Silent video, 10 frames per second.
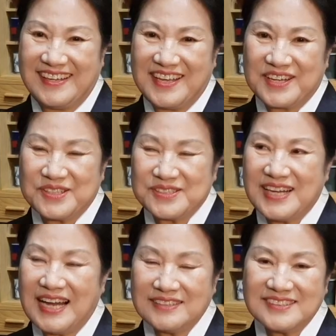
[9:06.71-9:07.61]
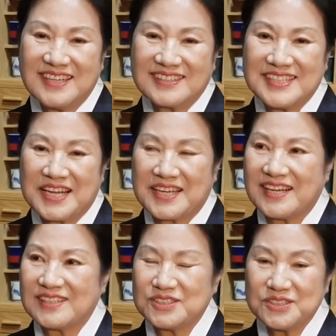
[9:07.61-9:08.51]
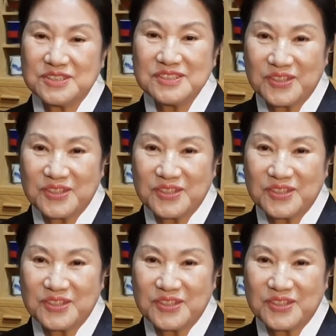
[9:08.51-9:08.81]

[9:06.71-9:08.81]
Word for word: 되면. 그래서 항상 자기가 쓰던